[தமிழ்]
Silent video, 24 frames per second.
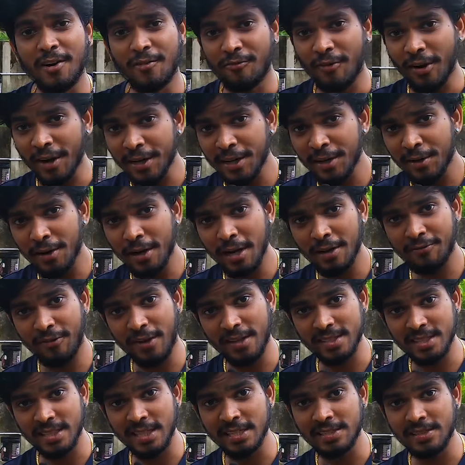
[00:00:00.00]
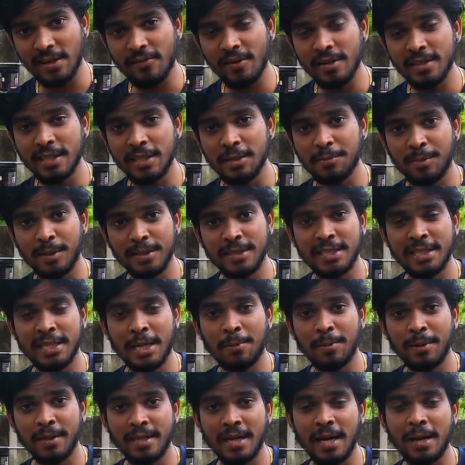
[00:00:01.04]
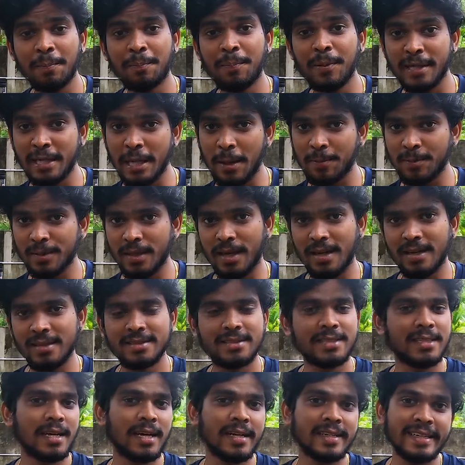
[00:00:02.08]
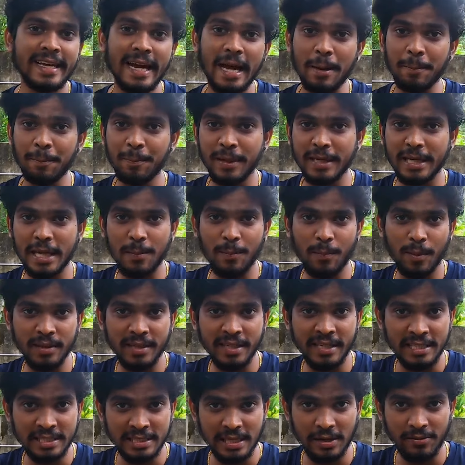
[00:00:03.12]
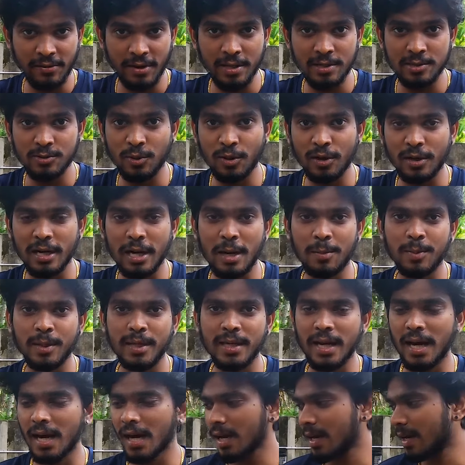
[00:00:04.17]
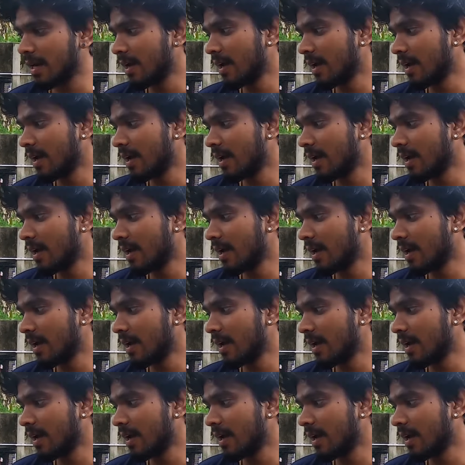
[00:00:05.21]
வண்டியோட ஃபஸ்ட்டு டிஸ்அட்வான்டேஜ் என்ன பார்த்தீங்க அப்படின்னா பிக்கப் தான் சரியா ஏன் பிக்கப் வந்து டிஸ்அட்வான்டேஜ் சொல்கிறேன் அப்படின்னா